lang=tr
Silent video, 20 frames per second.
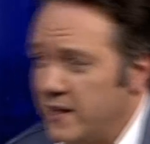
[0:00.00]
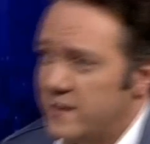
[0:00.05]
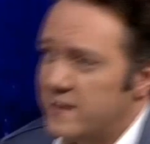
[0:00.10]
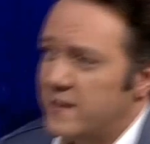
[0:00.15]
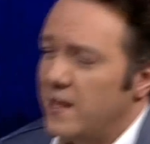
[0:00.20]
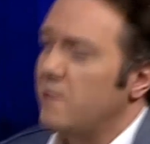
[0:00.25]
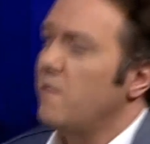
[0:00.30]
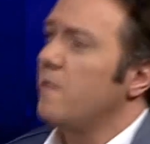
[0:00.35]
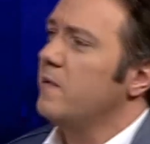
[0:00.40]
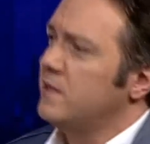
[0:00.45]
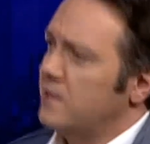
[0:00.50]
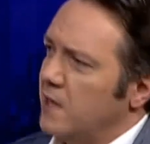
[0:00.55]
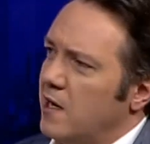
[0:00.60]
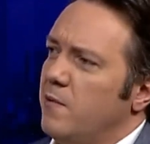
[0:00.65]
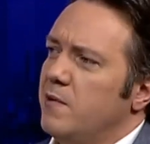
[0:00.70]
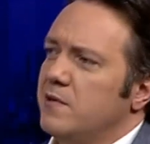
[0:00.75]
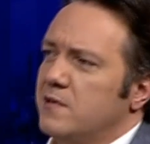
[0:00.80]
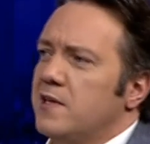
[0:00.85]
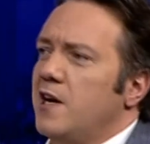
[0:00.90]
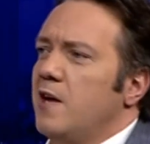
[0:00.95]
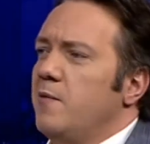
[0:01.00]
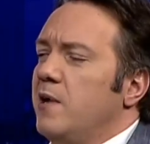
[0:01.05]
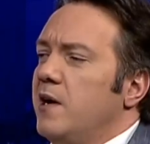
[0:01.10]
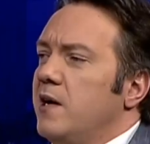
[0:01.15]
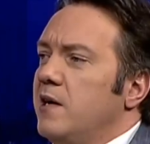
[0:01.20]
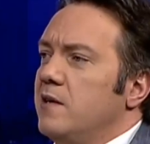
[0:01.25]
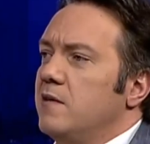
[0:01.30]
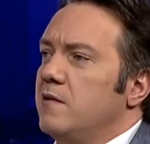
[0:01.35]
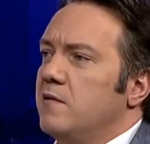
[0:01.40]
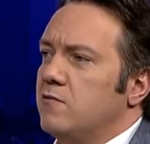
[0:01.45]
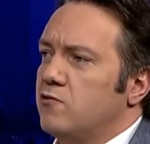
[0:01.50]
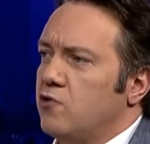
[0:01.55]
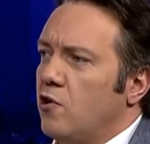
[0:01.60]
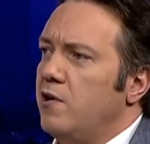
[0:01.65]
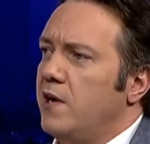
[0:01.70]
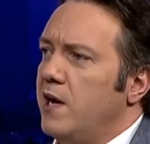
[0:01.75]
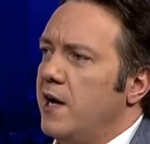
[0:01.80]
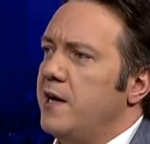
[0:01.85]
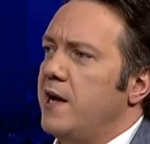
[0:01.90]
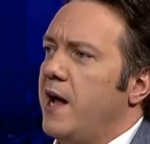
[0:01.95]
isterim ama drama, drama
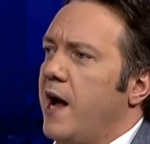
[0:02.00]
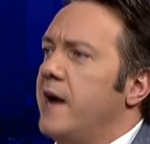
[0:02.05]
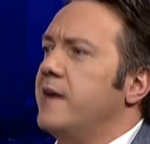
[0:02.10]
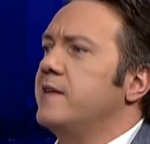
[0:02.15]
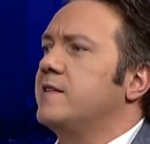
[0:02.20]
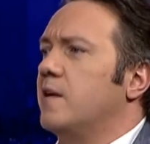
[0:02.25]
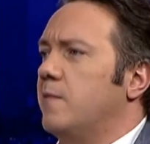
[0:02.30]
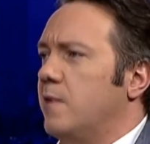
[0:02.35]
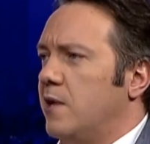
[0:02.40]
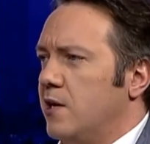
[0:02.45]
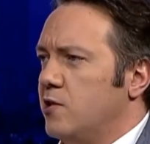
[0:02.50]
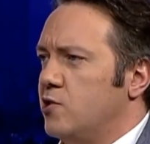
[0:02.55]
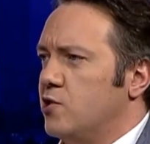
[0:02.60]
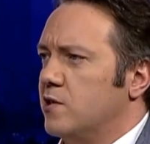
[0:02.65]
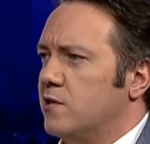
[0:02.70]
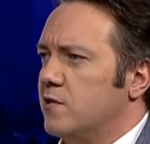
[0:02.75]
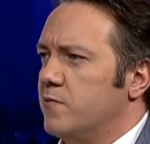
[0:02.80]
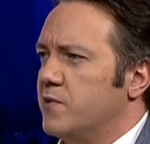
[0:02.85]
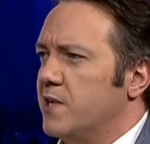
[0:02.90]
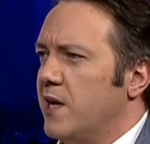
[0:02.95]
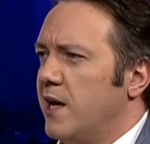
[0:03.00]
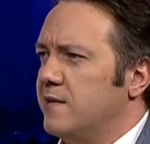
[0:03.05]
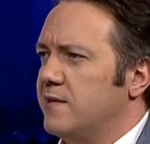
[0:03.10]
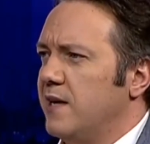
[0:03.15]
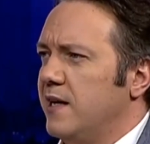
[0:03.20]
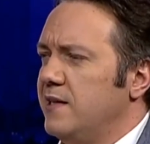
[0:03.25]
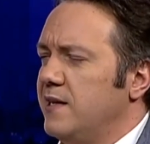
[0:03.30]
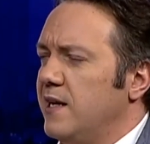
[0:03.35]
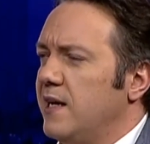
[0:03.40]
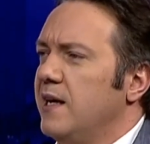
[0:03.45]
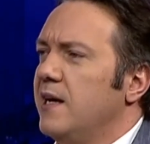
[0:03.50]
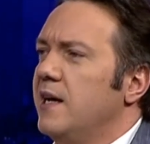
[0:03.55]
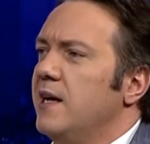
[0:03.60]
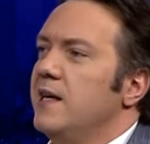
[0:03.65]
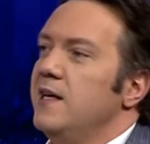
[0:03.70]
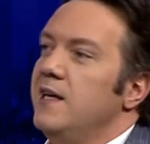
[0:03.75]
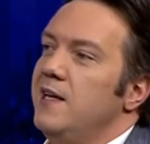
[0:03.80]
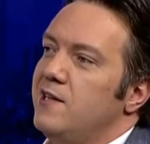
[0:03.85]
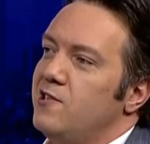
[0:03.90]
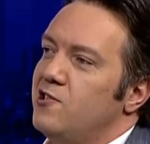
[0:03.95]
rollerine her zaman açıktım zaten de.
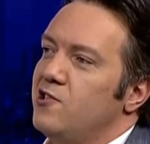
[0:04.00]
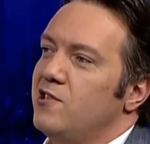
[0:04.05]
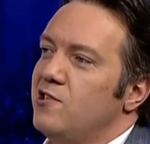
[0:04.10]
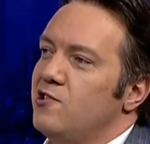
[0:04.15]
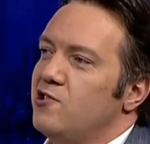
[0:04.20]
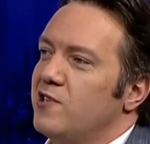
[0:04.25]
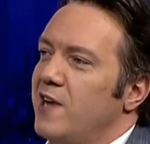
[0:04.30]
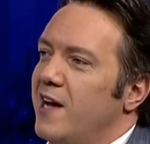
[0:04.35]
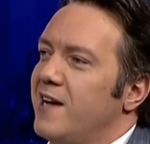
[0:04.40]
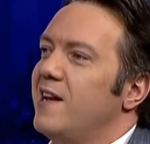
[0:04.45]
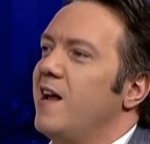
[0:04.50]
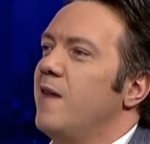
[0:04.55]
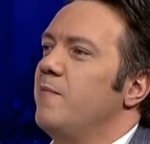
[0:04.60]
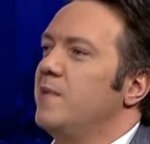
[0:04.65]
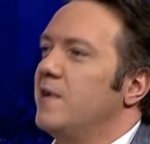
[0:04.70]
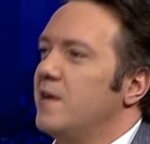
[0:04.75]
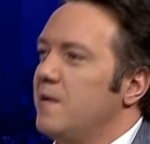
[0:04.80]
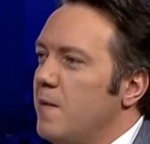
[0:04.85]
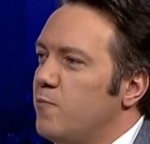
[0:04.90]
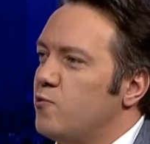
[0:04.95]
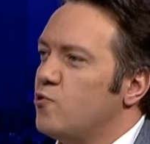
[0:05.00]
ilk çıkış reklamlarım hep